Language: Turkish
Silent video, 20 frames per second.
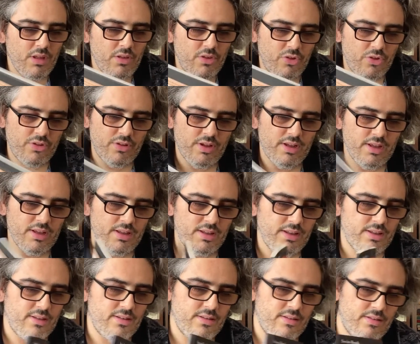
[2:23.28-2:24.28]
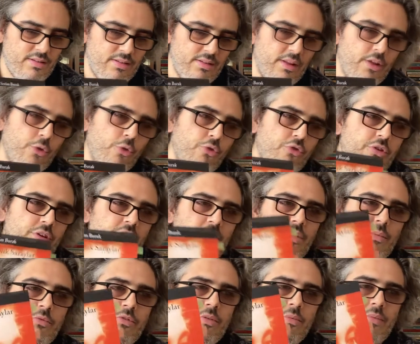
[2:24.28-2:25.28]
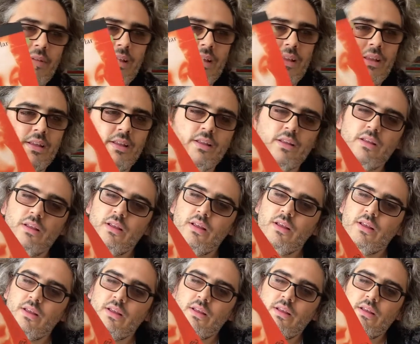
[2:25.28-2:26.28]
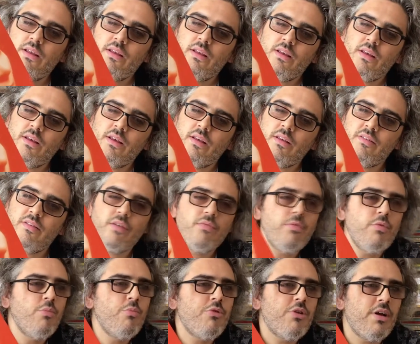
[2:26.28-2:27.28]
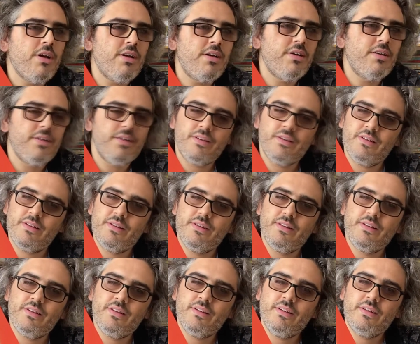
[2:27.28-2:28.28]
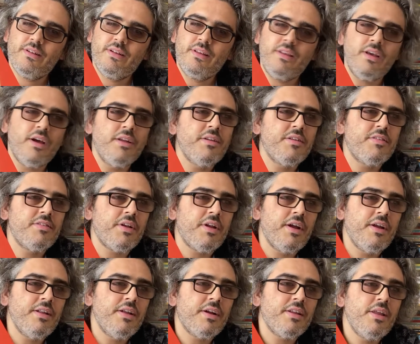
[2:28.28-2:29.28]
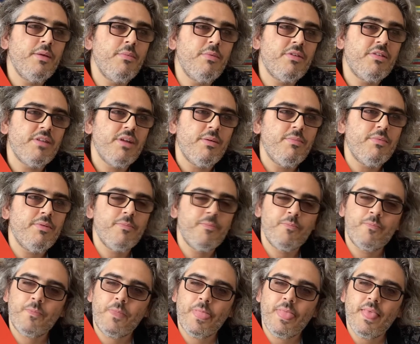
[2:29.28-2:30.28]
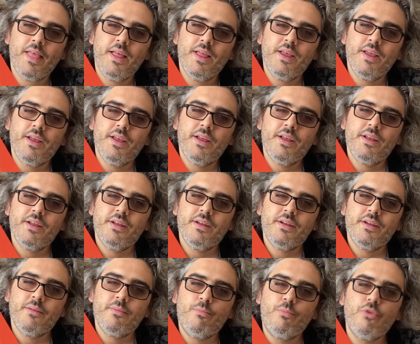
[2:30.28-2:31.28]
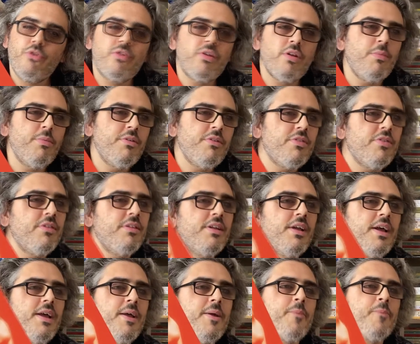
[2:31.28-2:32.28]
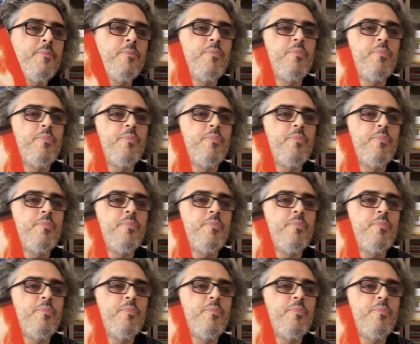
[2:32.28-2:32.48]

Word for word: İşte size de göstereceğim şimdi. E, Sevin Burak Yanık Saraylar diye bir kitap. Bu kitabın içinde